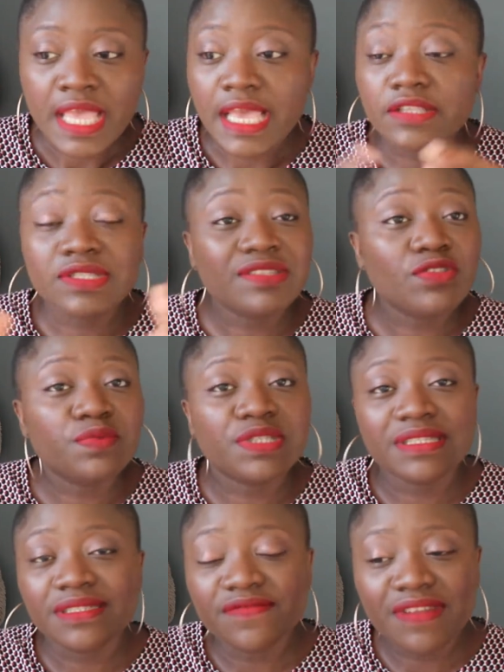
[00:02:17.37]
et cet
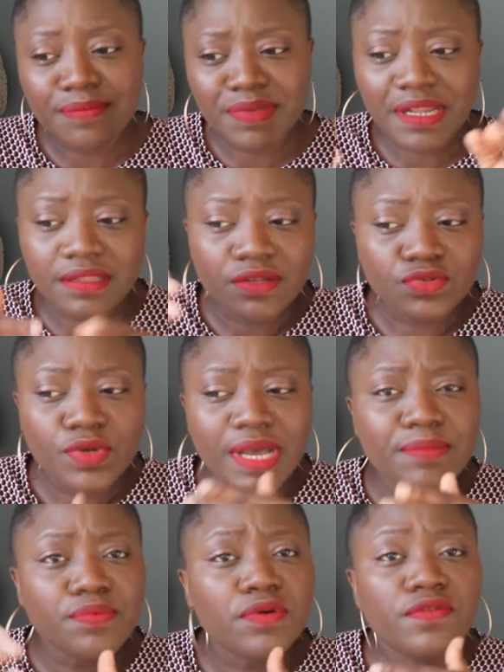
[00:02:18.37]
objectif-là, bien entendu,
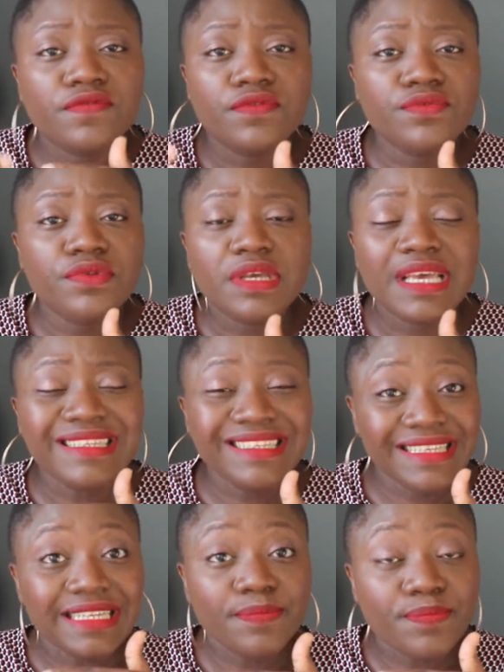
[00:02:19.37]
elle peut évoluer,
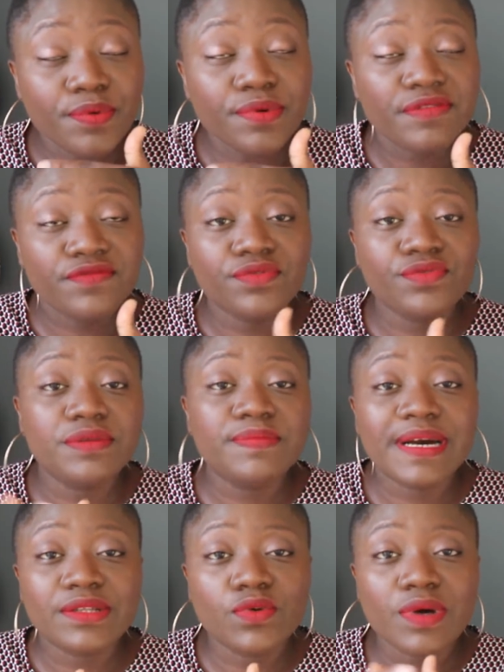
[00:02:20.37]
il peut évoluer
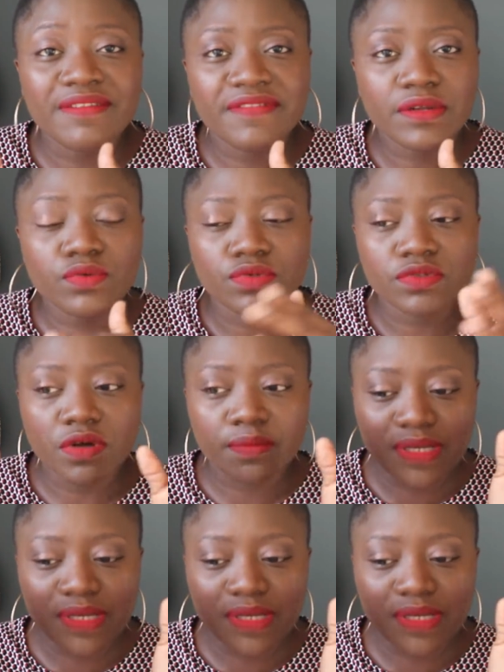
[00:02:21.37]
pardon, avec le temps.